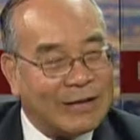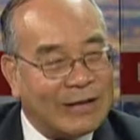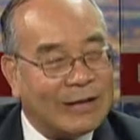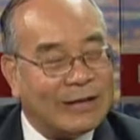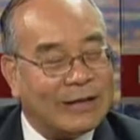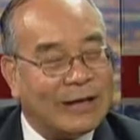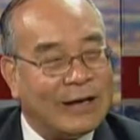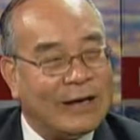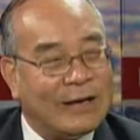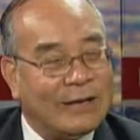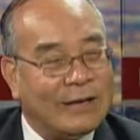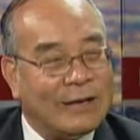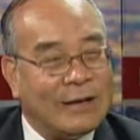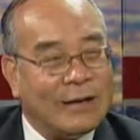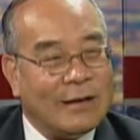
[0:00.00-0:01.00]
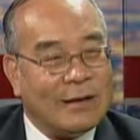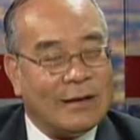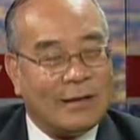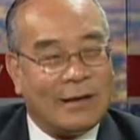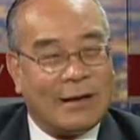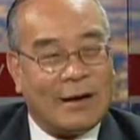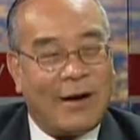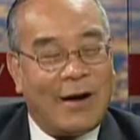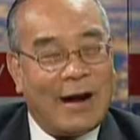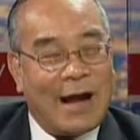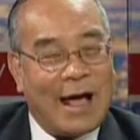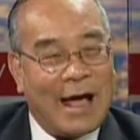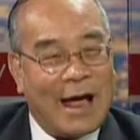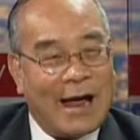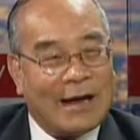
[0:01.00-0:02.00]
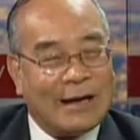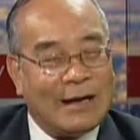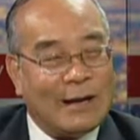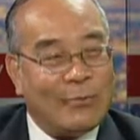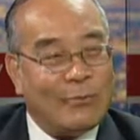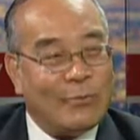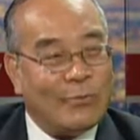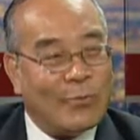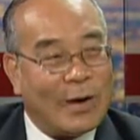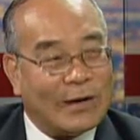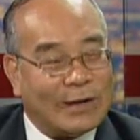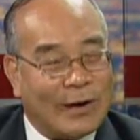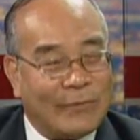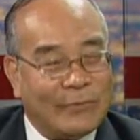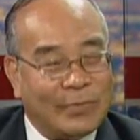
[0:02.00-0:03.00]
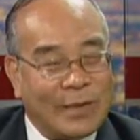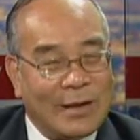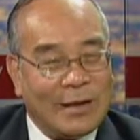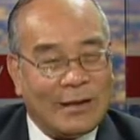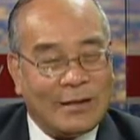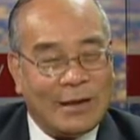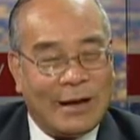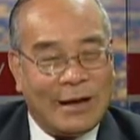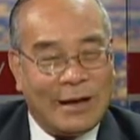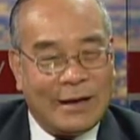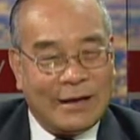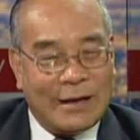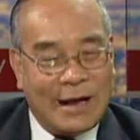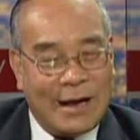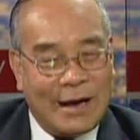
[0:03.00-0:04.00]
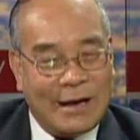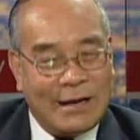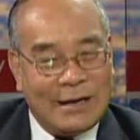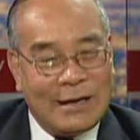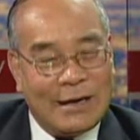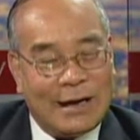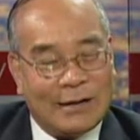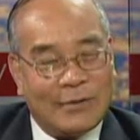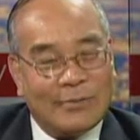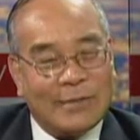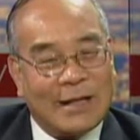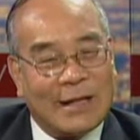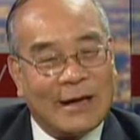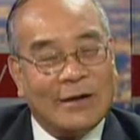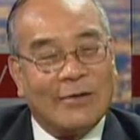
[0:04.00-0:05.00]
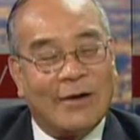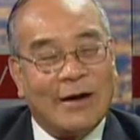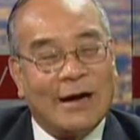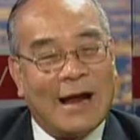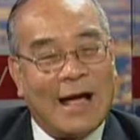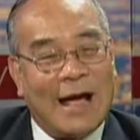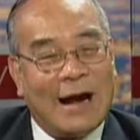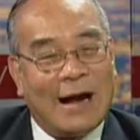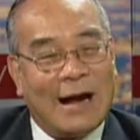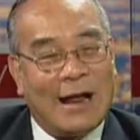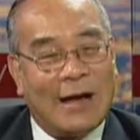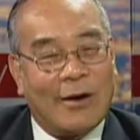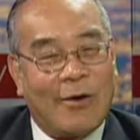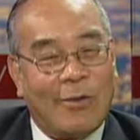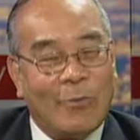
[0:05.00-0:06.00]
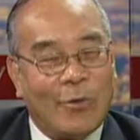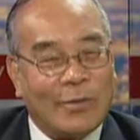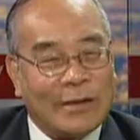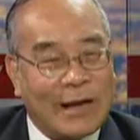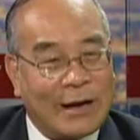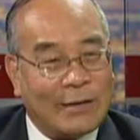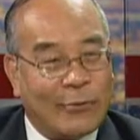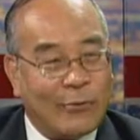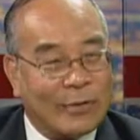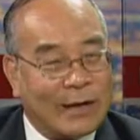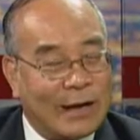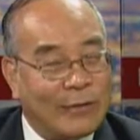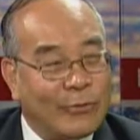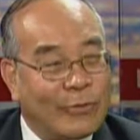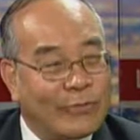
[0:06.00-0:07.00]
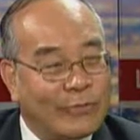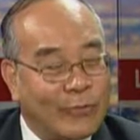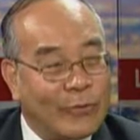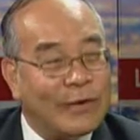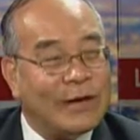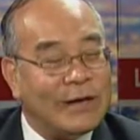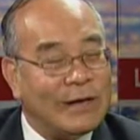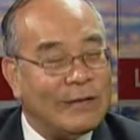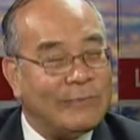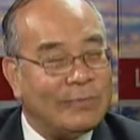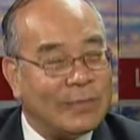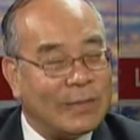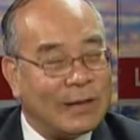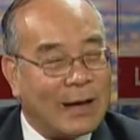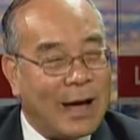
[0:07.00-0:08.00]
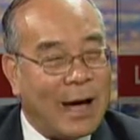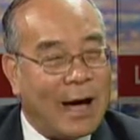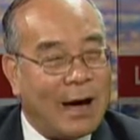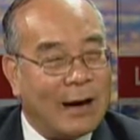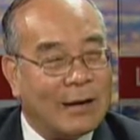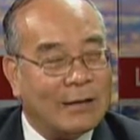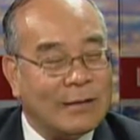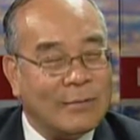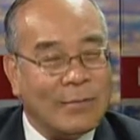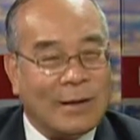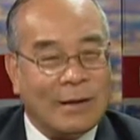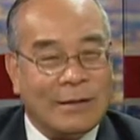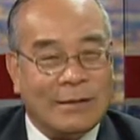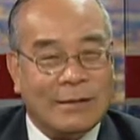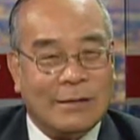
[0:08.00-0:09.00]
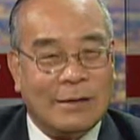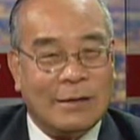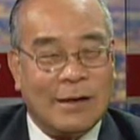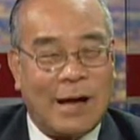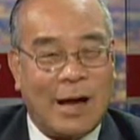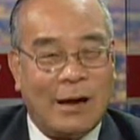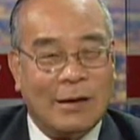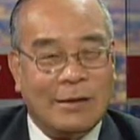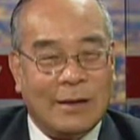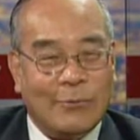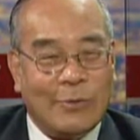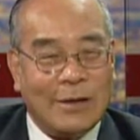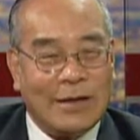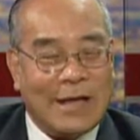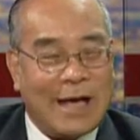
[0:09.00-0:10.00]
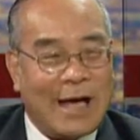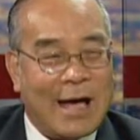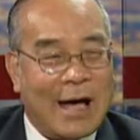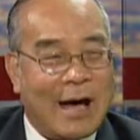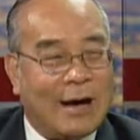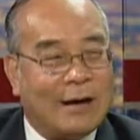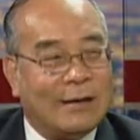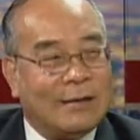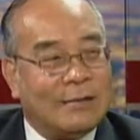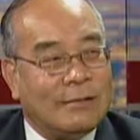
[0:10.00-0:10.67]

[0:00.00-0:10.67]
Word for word: triển kinh tế đó là hai cái điểm quan trọng và hiện nay là chúng ta thấy rõ ràng là có một chạy cuộc chạy đua vũ khí ở bên ở những quốc gia ở